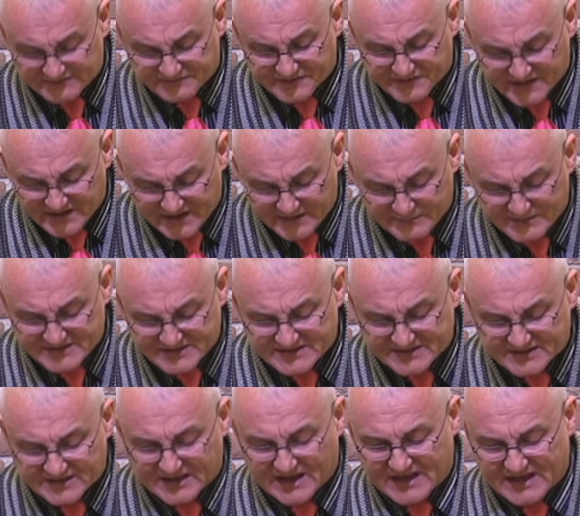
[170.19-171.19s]
время
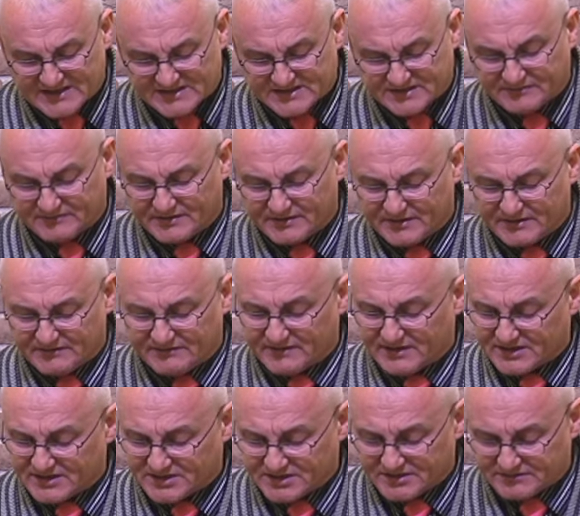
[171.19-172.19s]
странствования
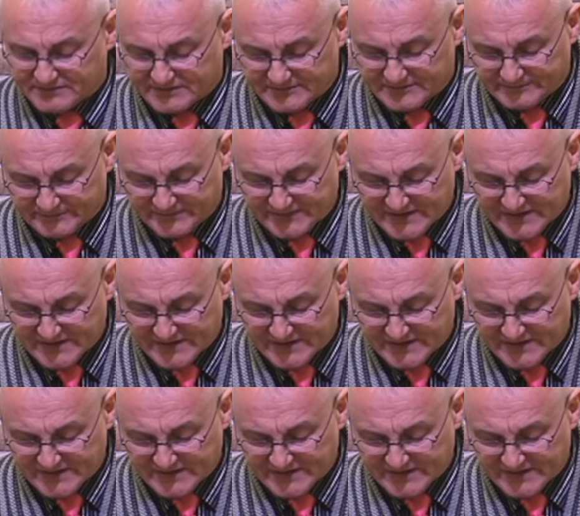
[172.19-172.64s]
вашего,